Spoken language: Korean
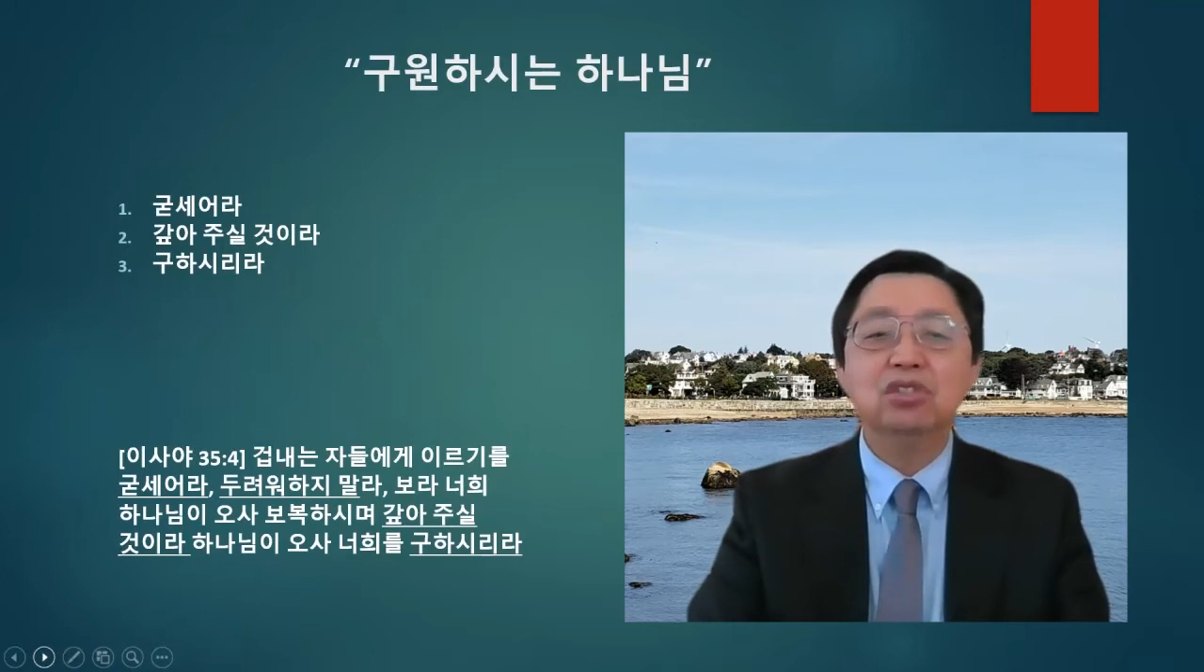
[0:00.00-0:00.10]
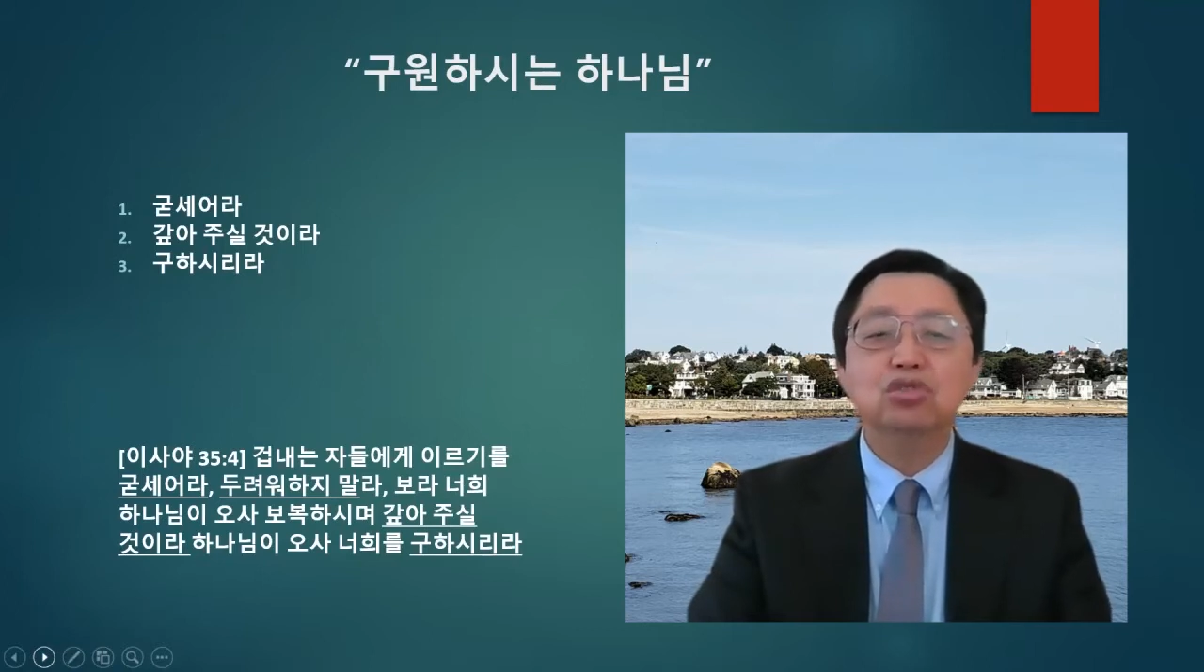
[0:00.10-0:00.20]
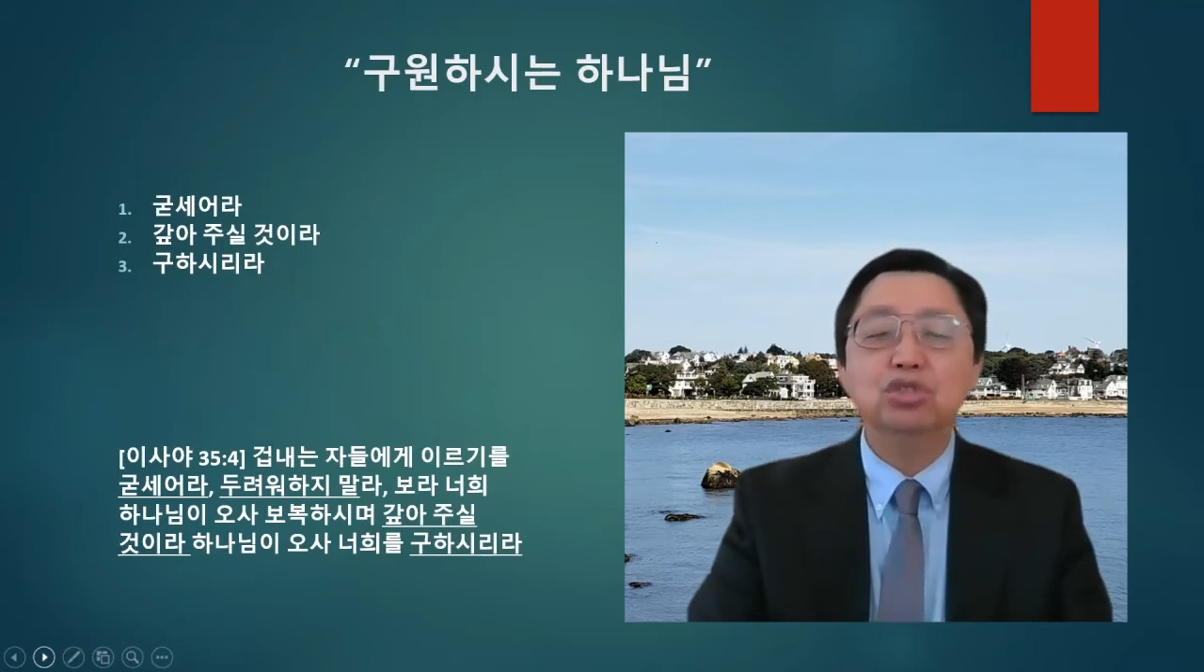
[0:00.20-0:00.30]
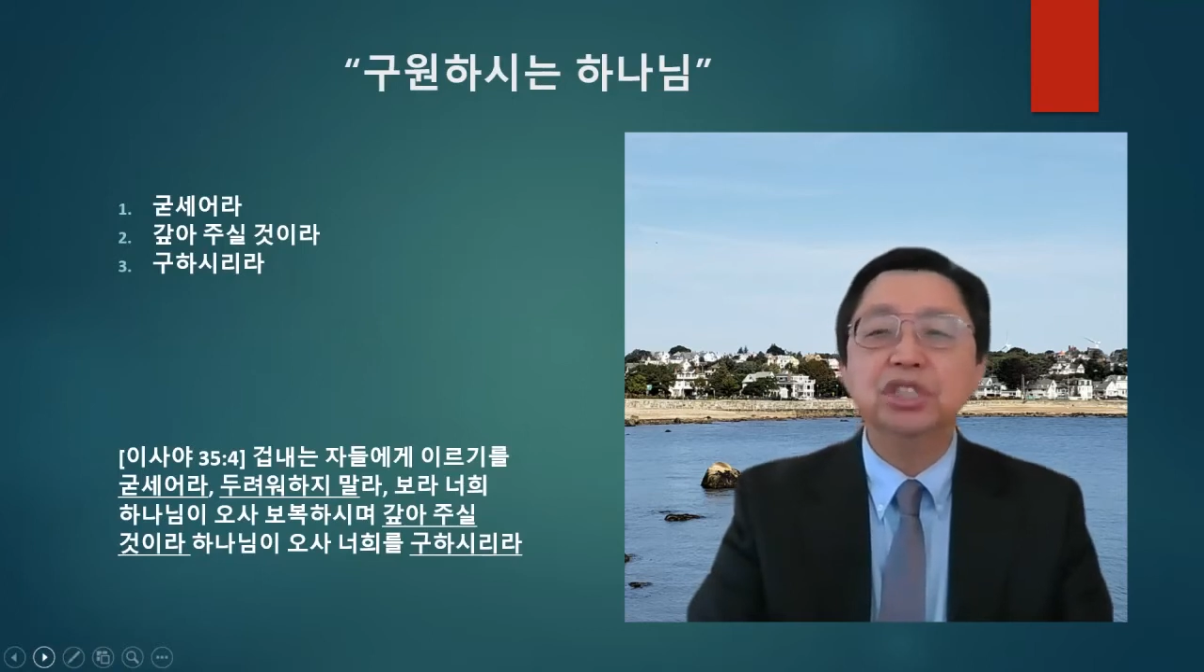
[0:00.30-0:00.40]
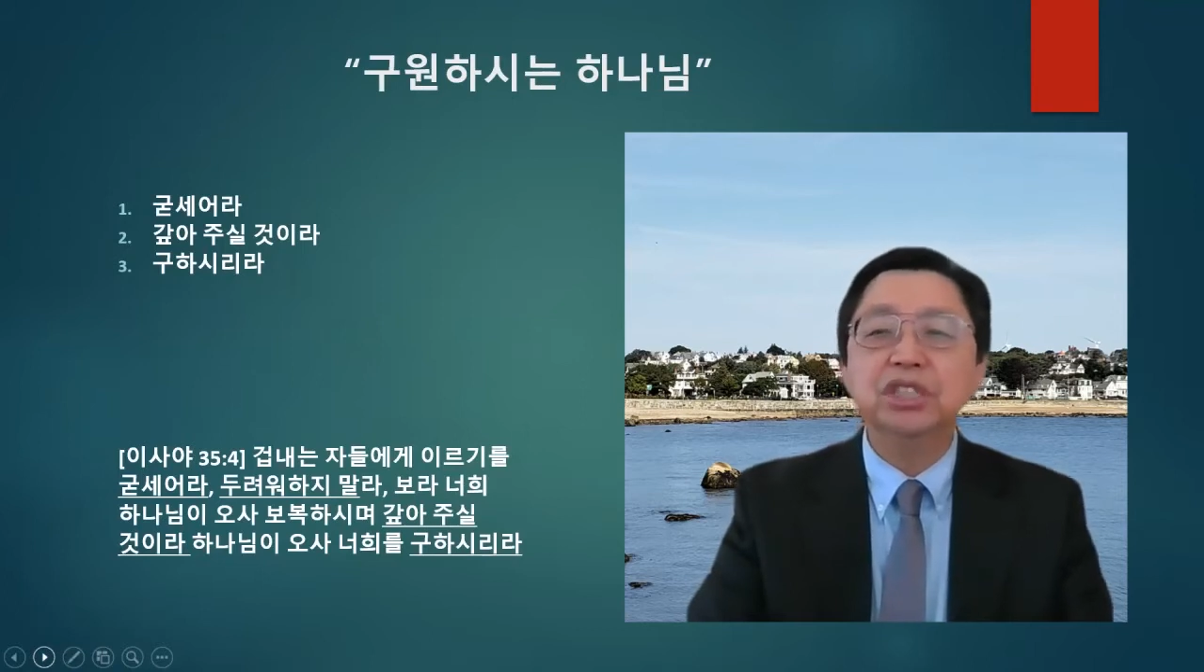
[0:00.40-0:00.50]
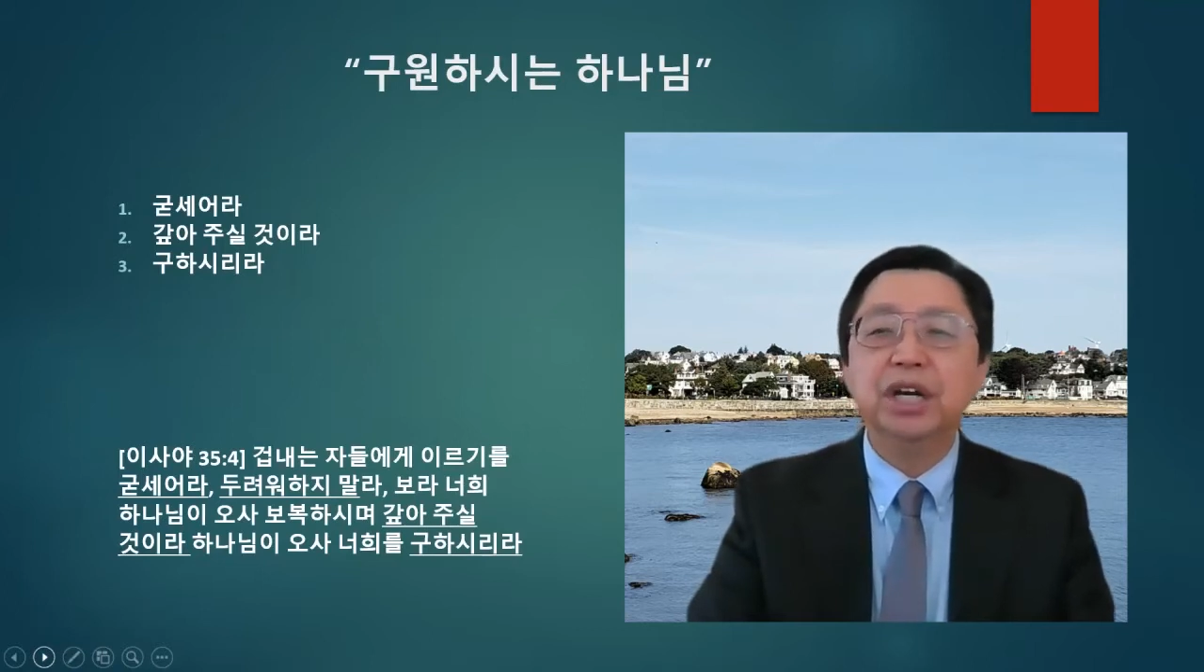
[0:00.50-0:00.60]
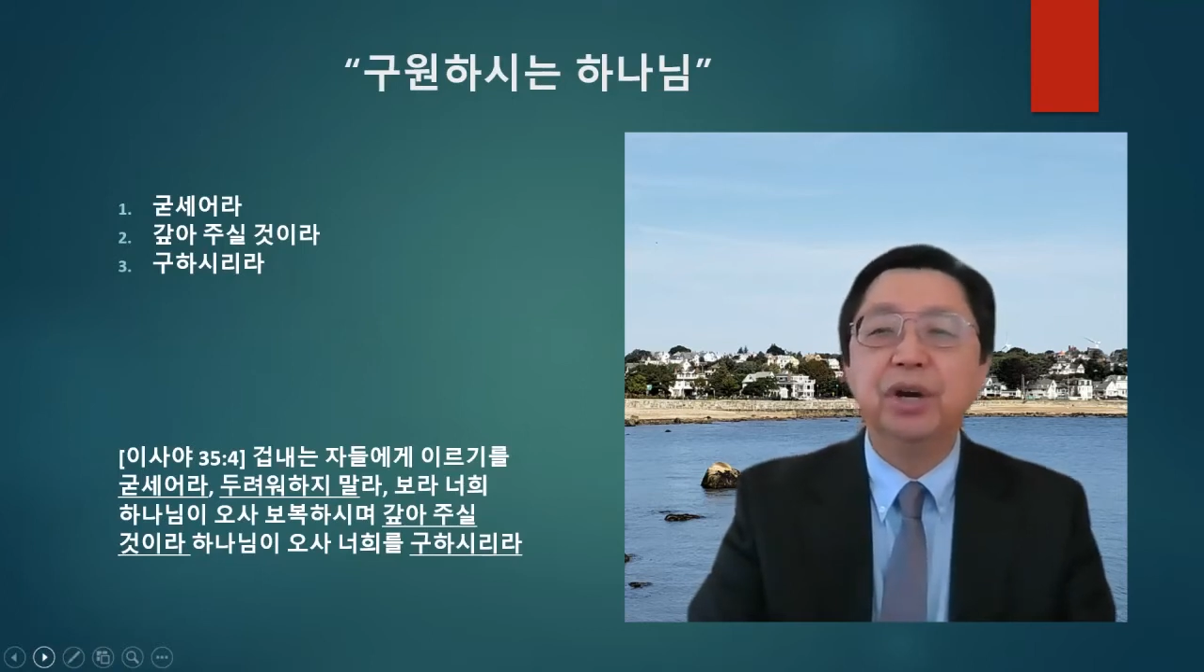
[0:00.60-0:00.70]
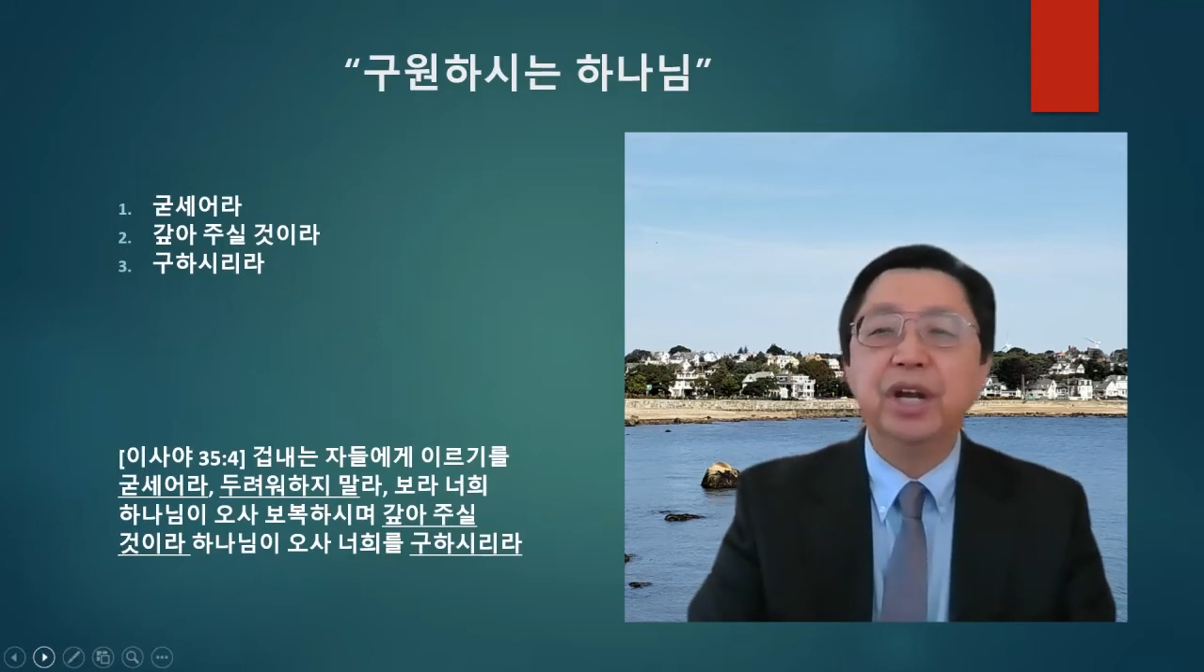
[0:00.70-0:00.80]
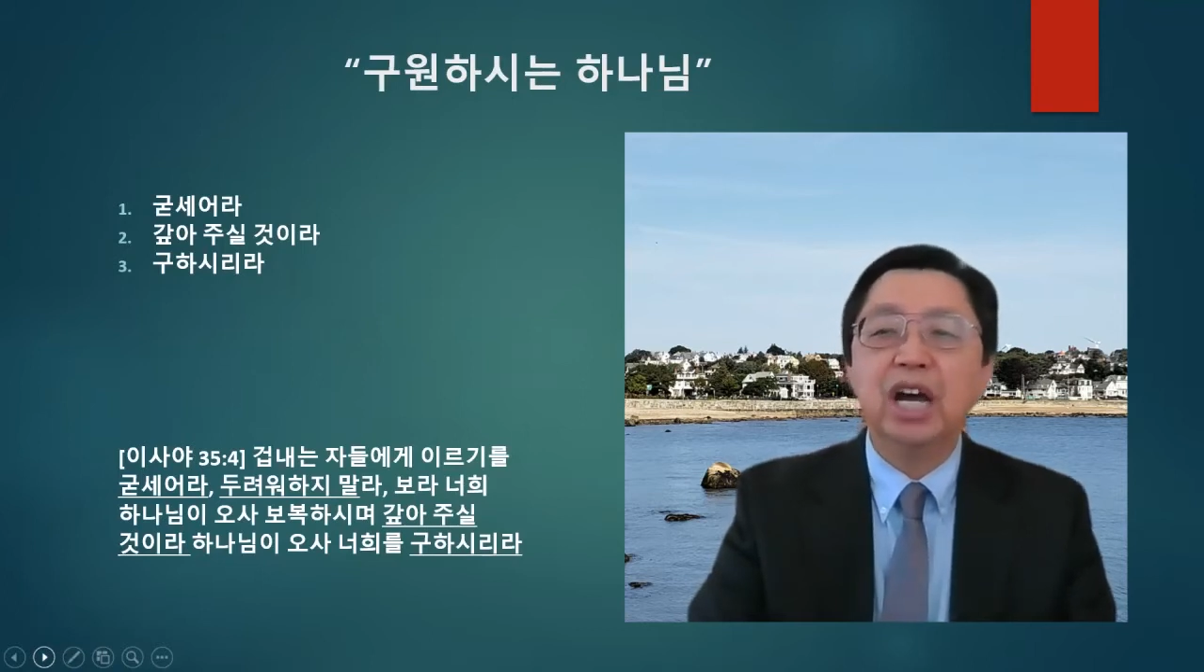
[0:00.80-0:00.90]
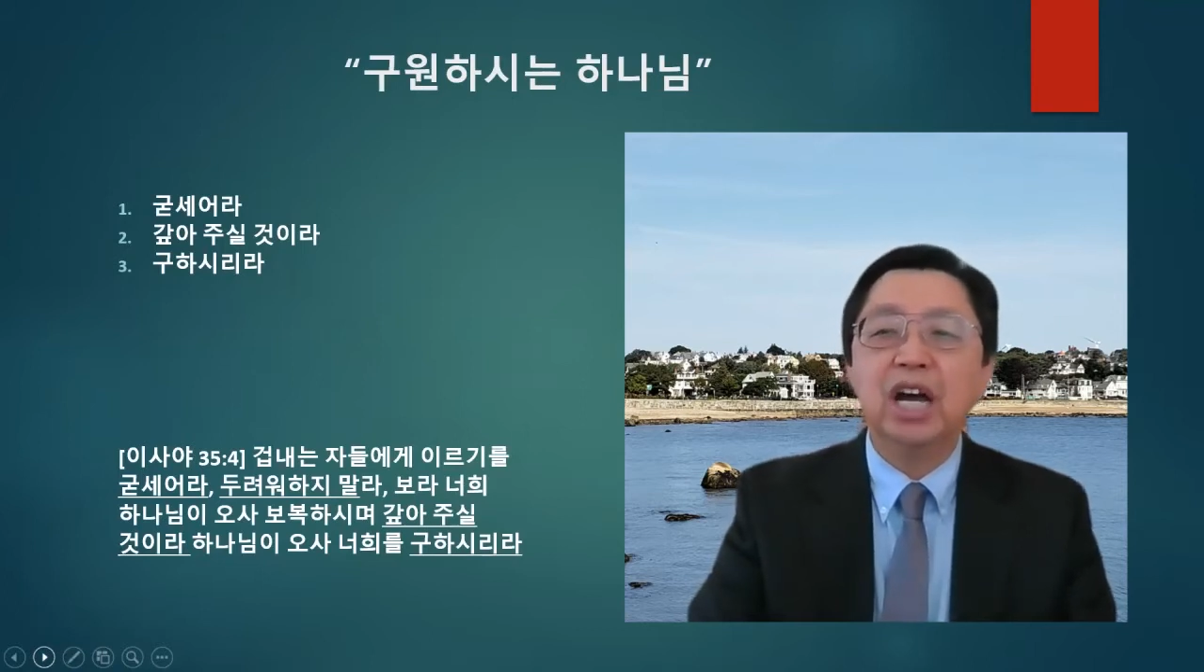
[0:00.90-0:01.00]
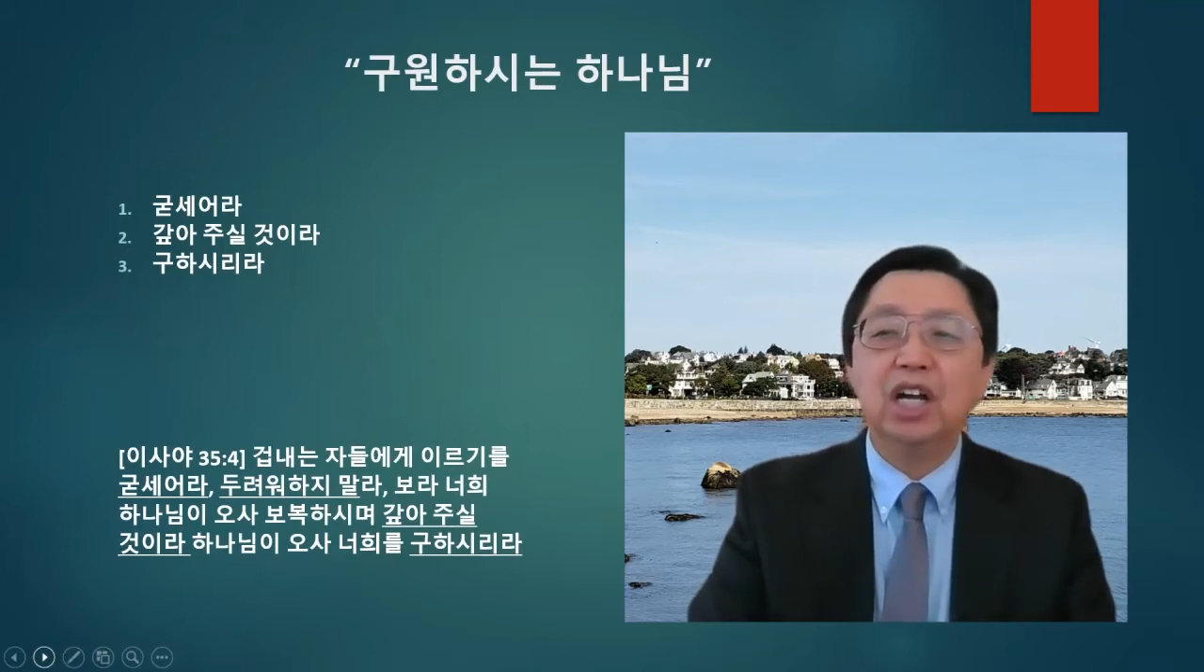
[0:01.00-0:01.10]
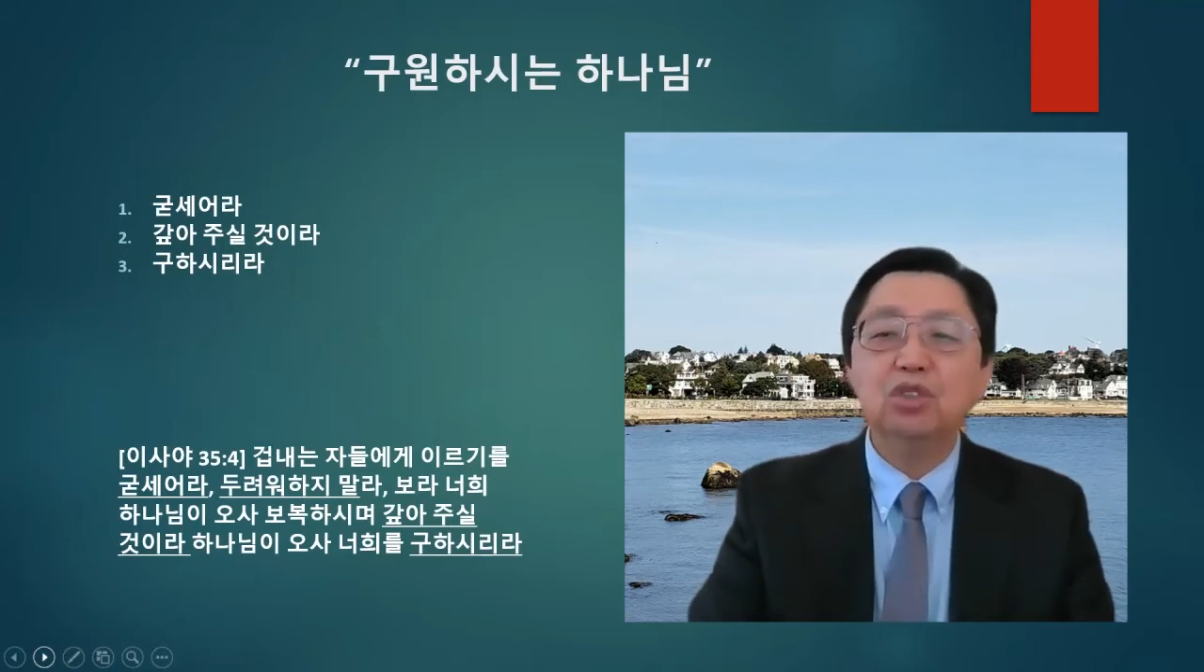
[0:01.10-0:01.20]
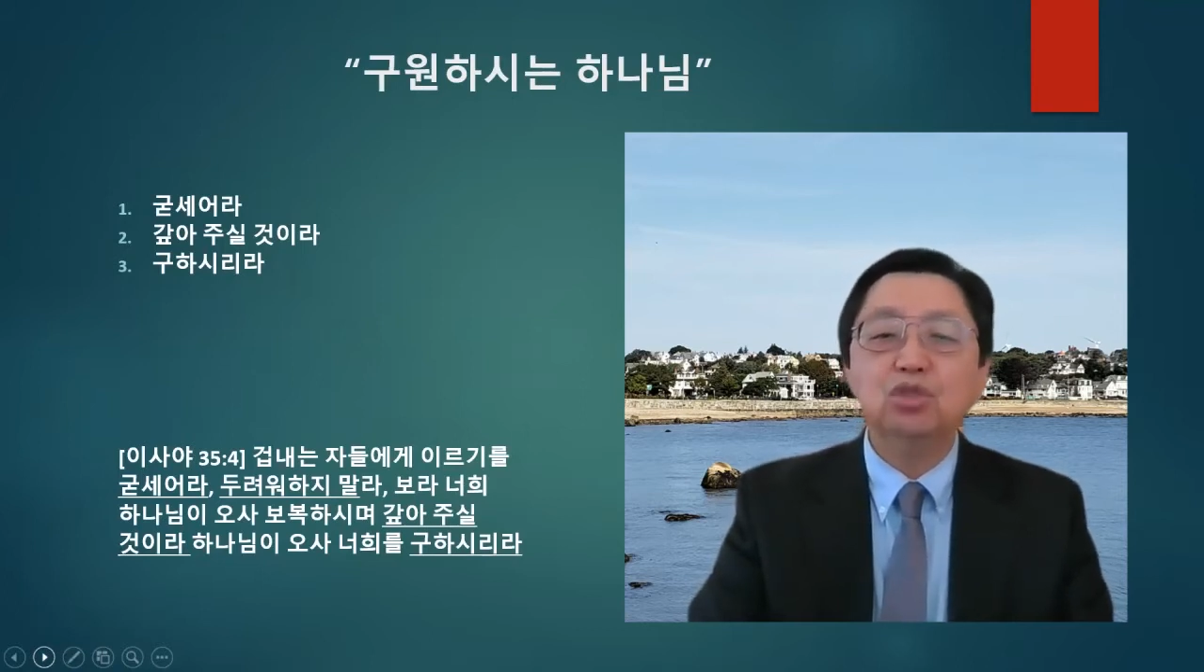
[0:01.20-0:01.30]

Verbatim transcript: 굳세어라